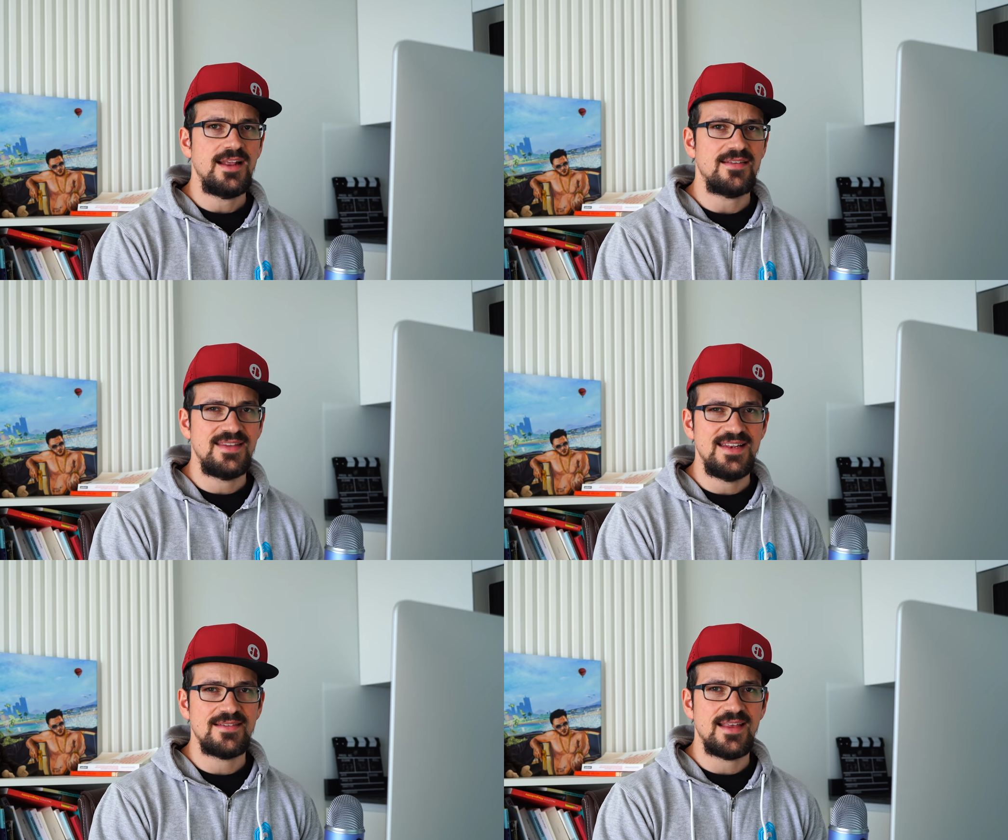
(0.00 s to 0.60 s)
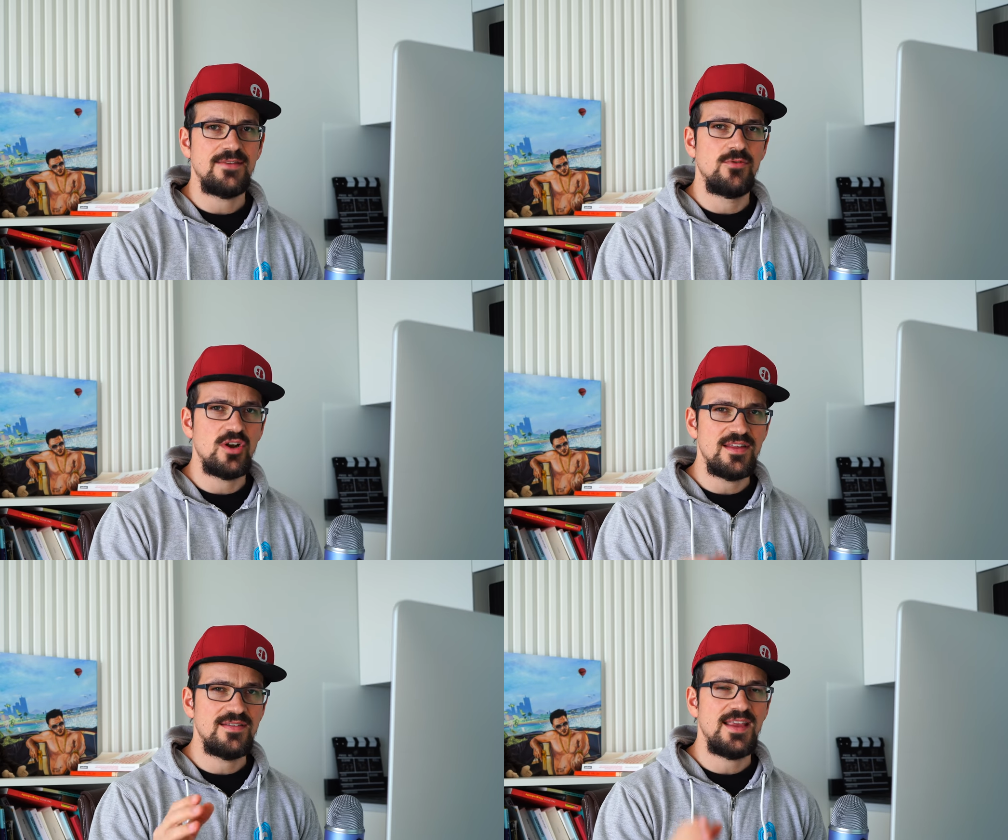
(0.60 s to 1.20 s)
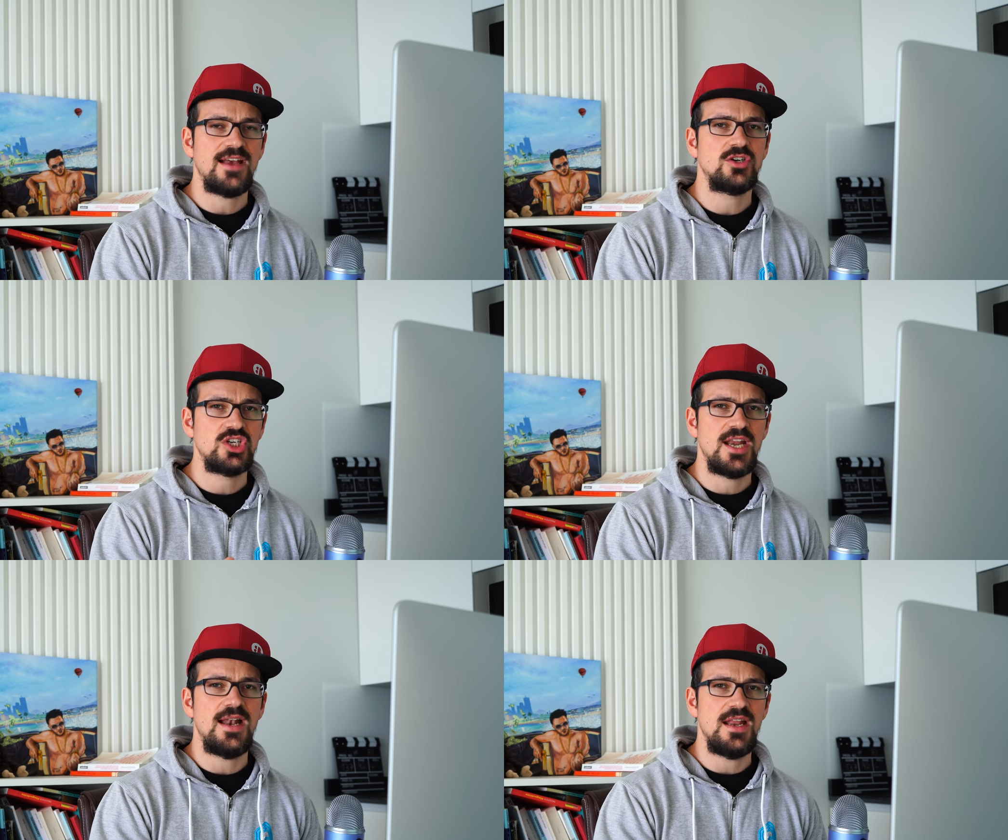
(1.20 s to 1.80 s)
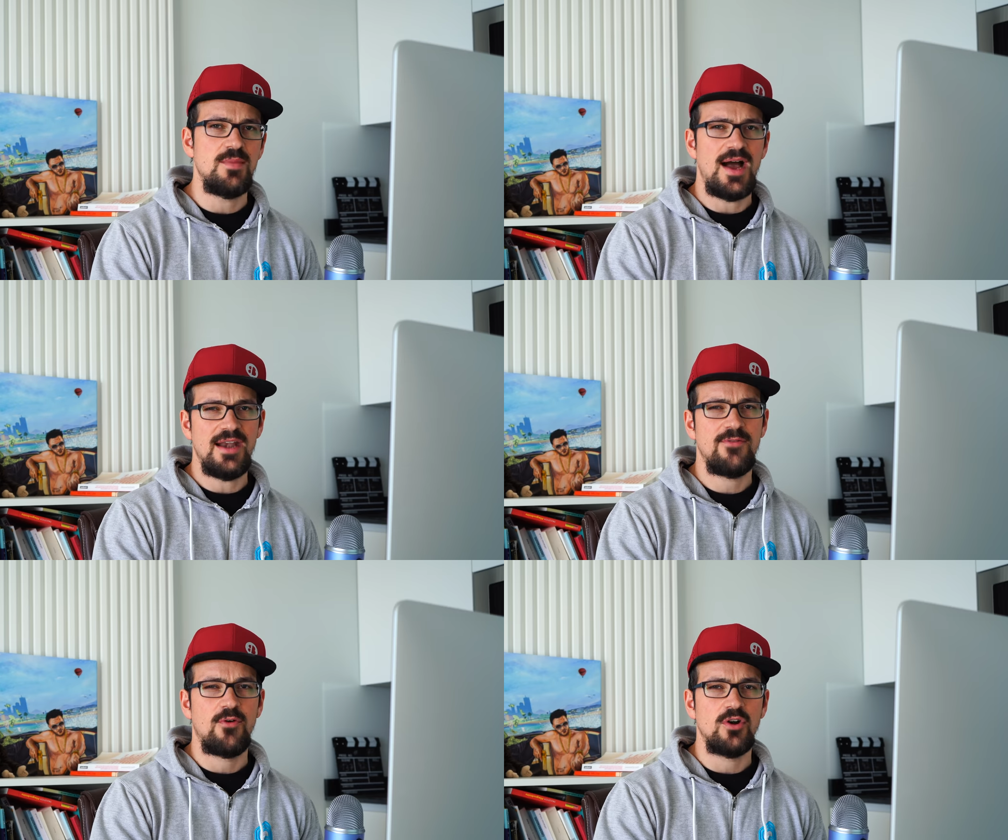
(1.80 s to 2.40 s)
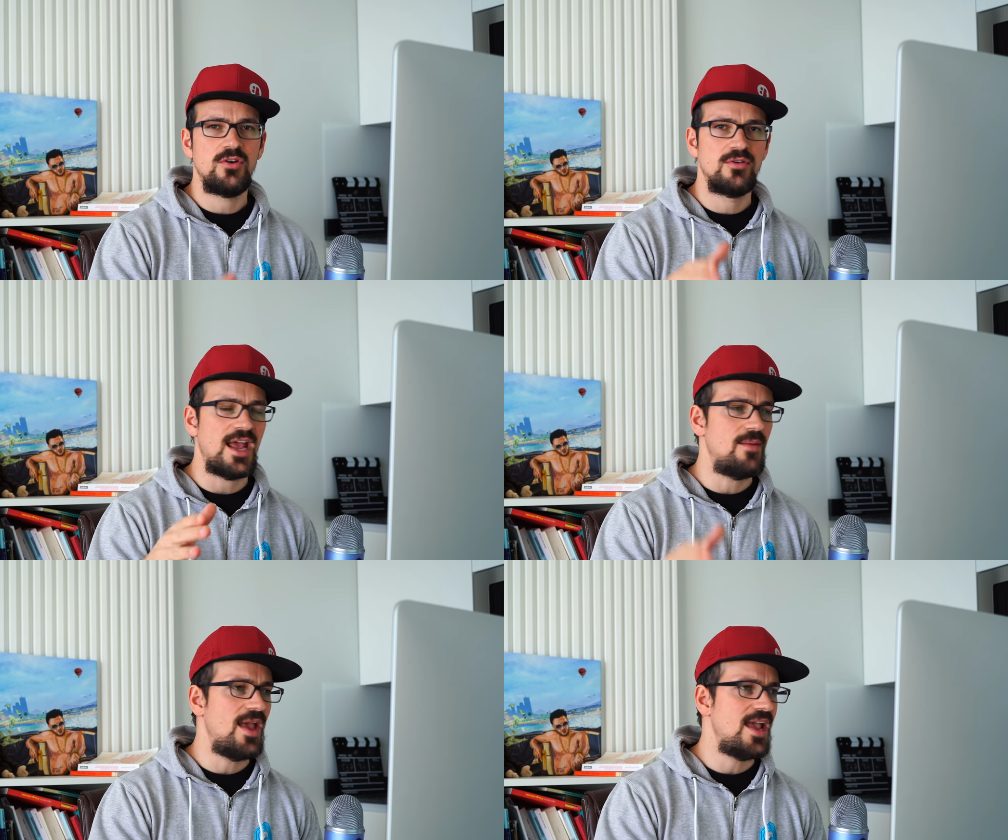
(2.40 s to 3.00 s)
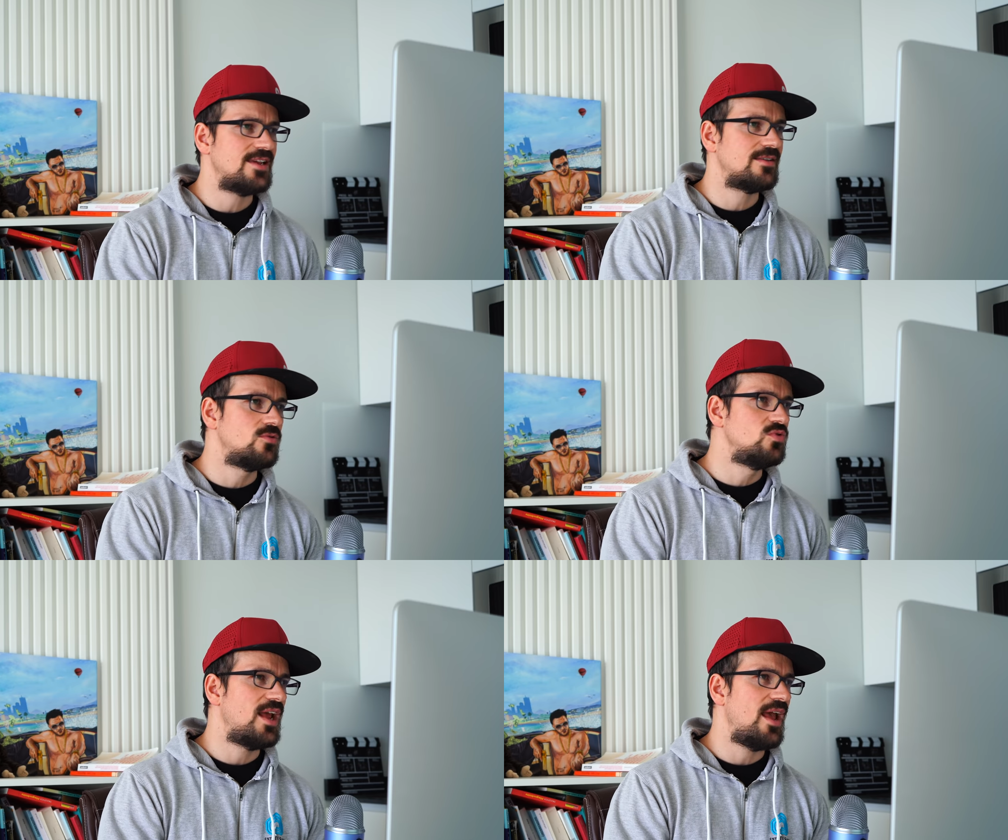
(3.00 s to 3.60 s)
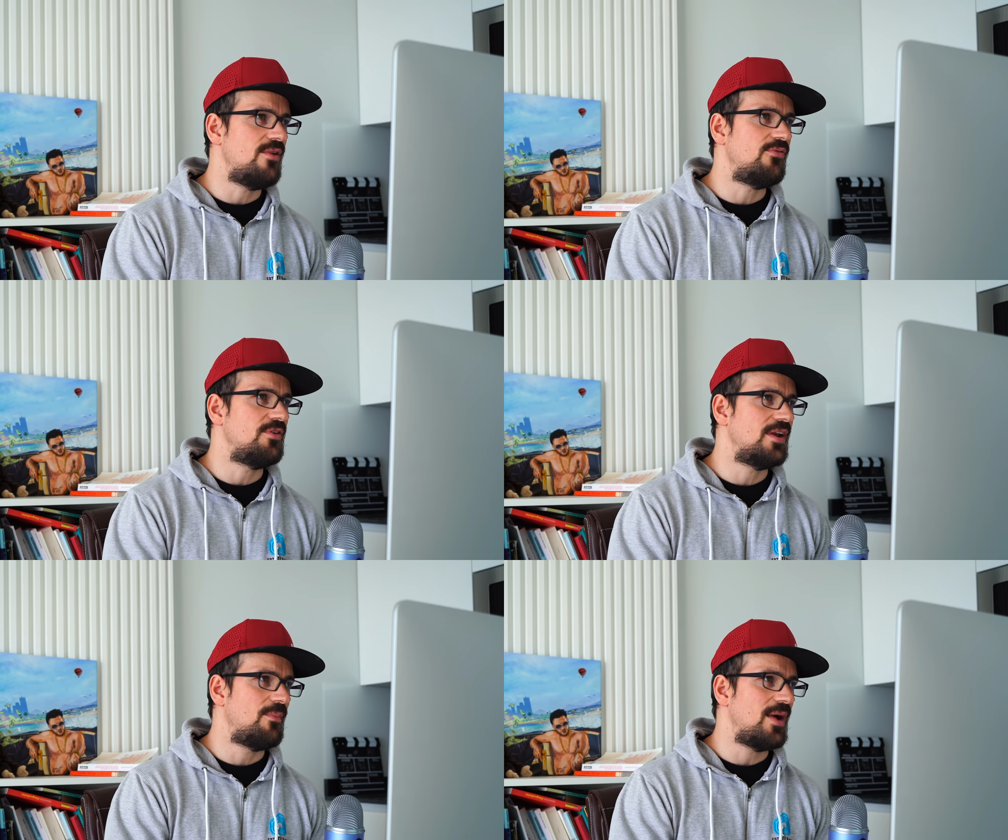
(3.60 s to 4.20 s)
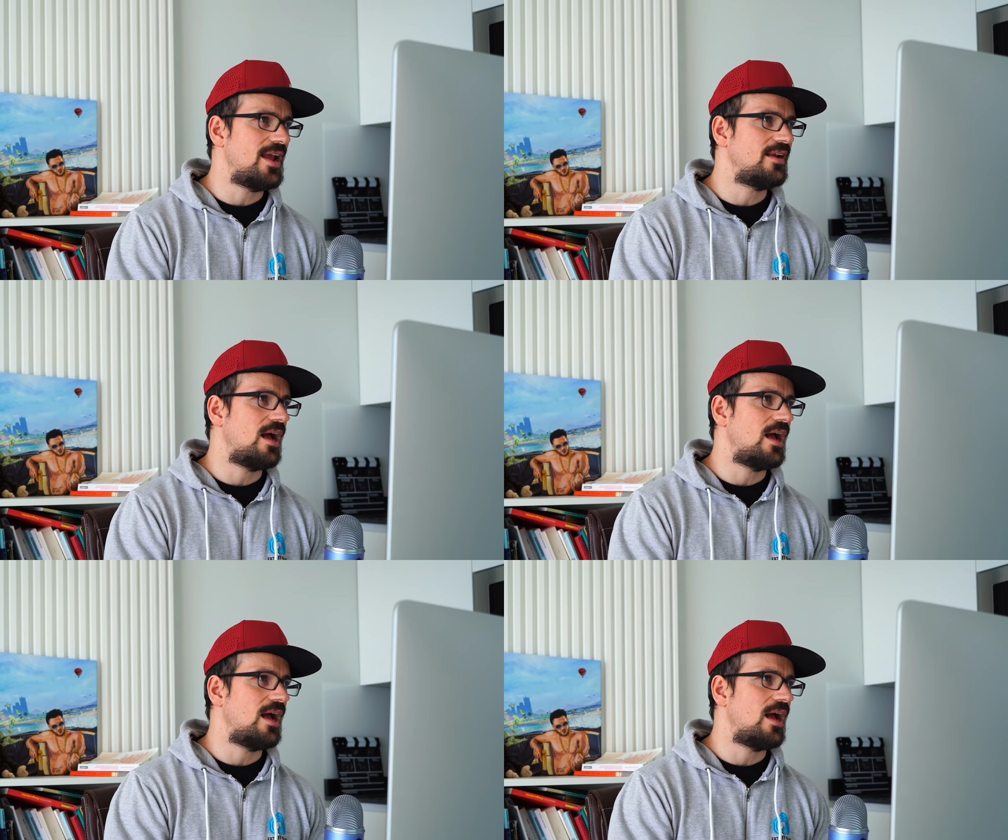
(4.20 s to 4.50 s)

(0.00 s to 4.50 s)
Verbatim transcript: dass die das halt wirklich sehr schnell immer antworten und einem echt gut helfen dabei.